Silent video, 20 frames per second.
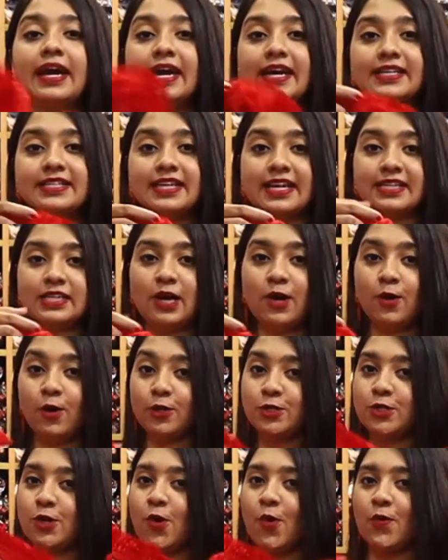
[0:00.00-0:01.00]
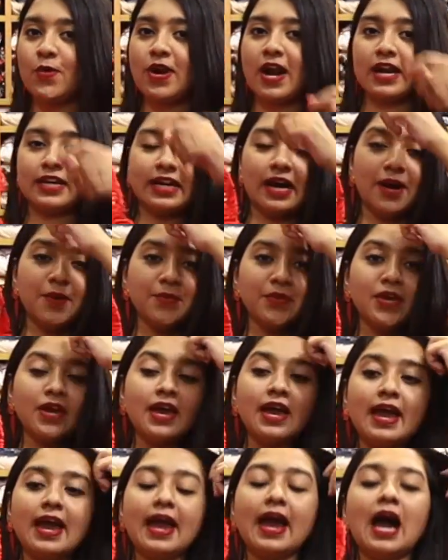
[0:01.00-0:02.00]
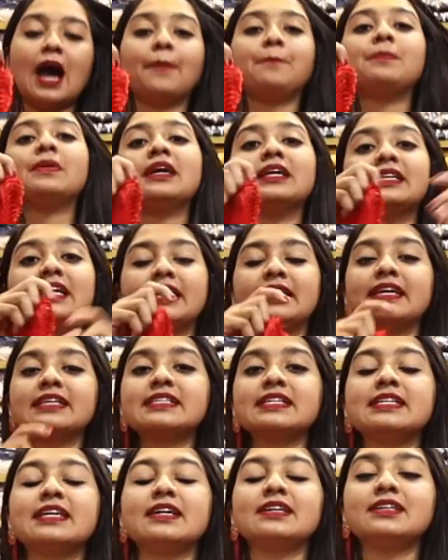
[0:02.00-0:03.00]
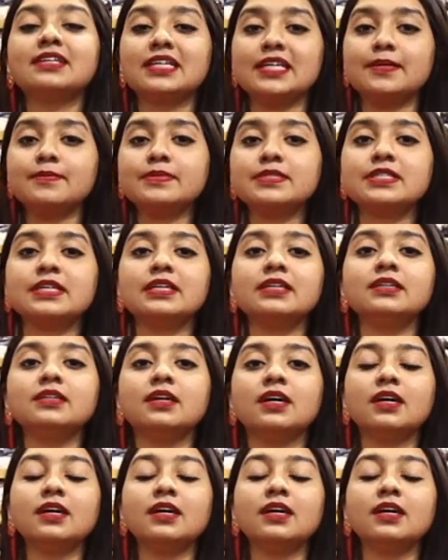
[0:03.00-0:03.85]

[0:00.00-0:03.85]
এই যে এটা হচ্ছে ওড়নাটা আপনারা দেখেছিলেন ক্রিমসন